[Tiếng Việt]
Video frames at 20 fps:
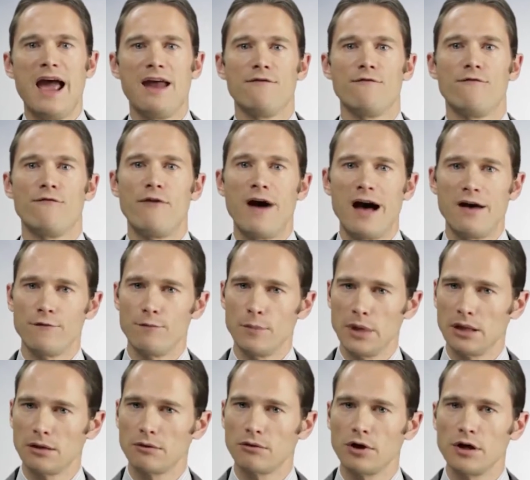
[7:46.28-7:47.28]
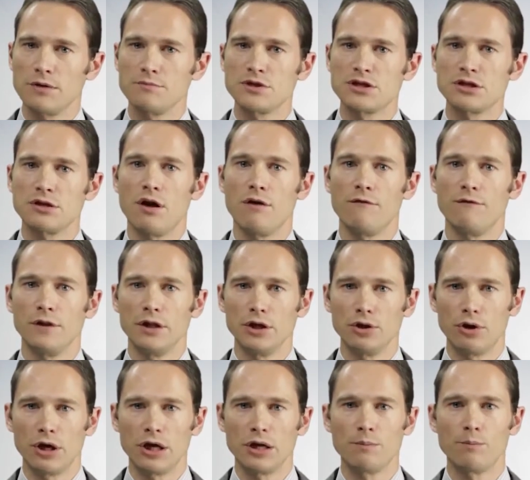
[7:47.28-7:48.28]
còn lutein là
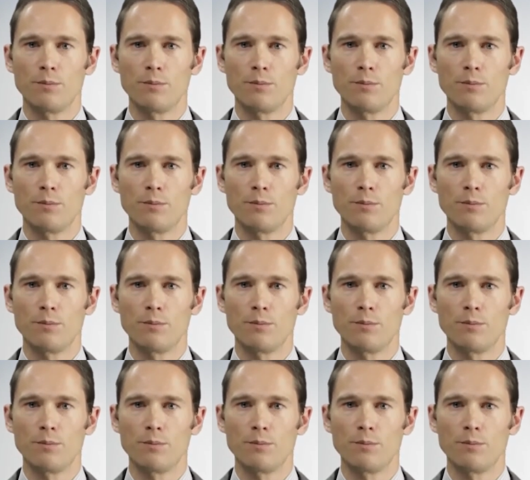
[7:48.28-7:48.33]
5mg.